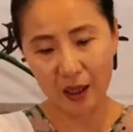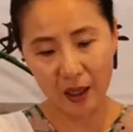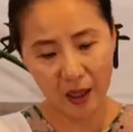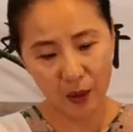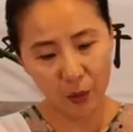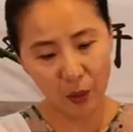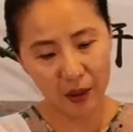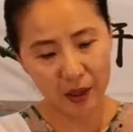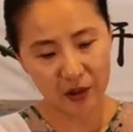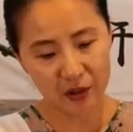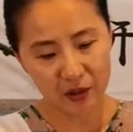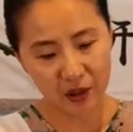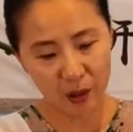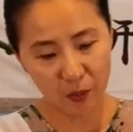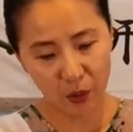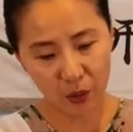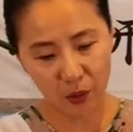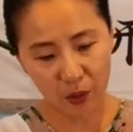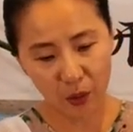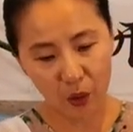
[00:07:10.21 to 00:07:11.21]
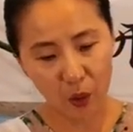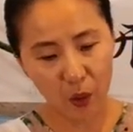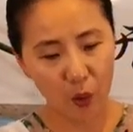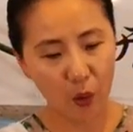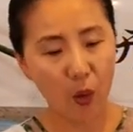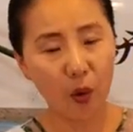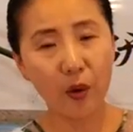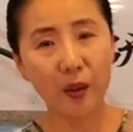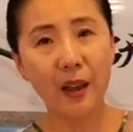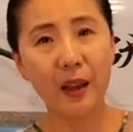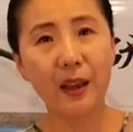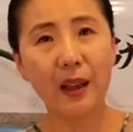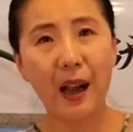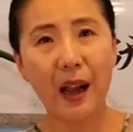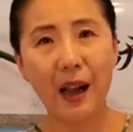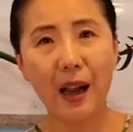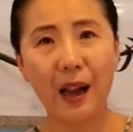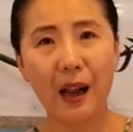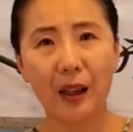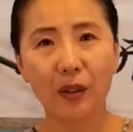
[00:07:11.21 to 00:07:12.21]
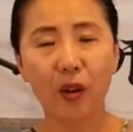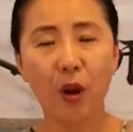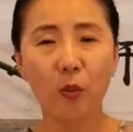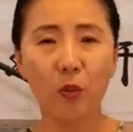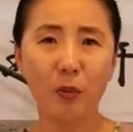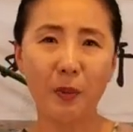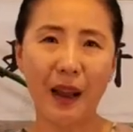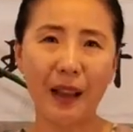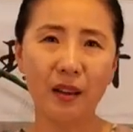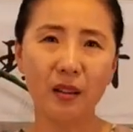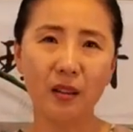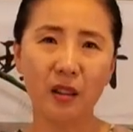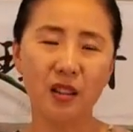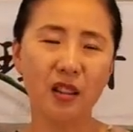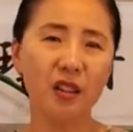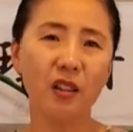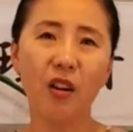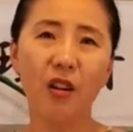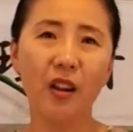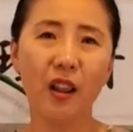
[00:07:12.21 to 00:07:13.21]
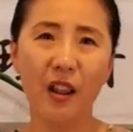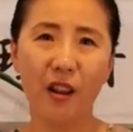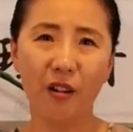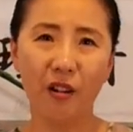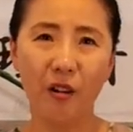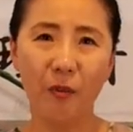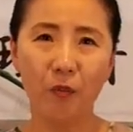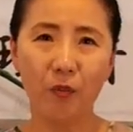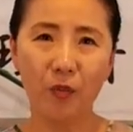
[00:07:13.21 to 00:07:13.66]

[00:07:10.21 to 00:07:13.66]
일본의 축제문노도 공기가 너무 많은 거 싫어해요.